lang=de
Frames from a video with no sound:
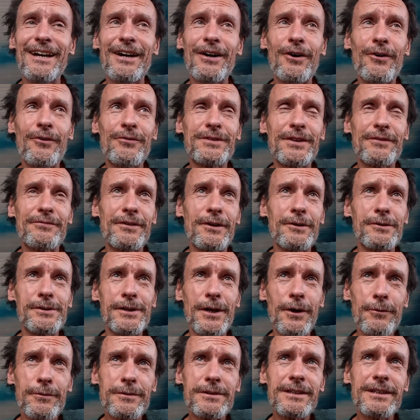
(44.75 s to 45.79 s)
auf der faulen
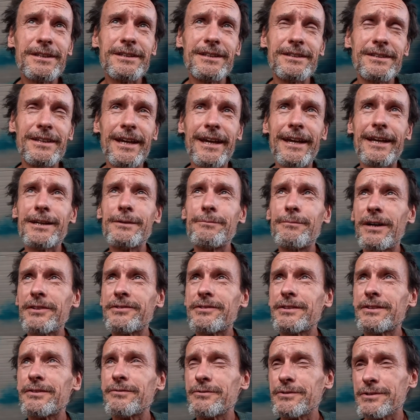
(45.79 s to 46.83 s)
Haut liege in der
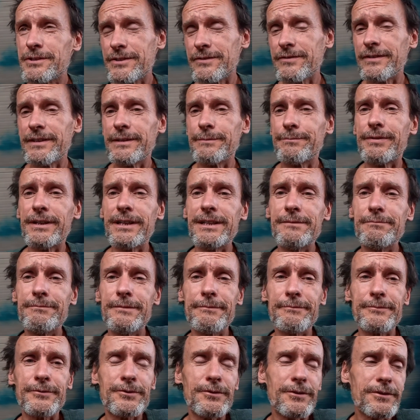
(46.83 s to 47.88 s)
Hängematte zwischen zwei Palmen
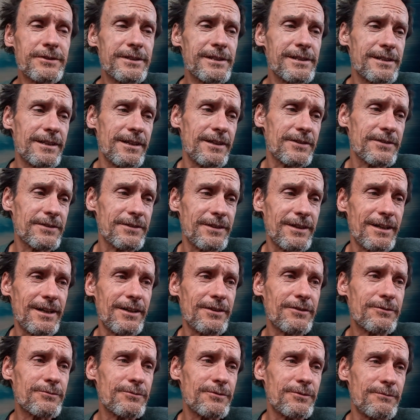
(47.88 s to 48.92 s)
mit einem Cocktailglas in der
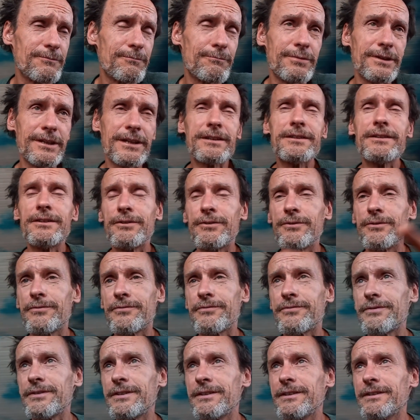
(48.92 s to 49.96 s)
Hand und blicke
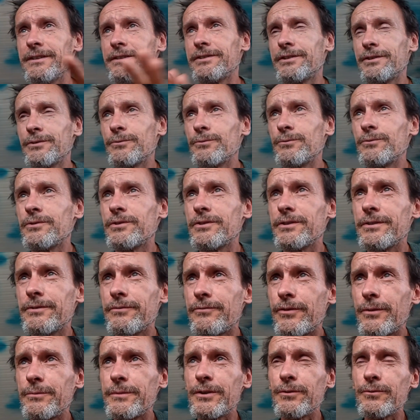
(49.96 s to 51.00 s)
auf äh, die ruhende,
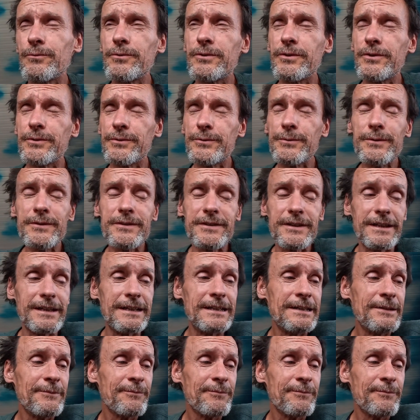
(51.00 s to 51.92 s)
vor mir ruhende Südsee.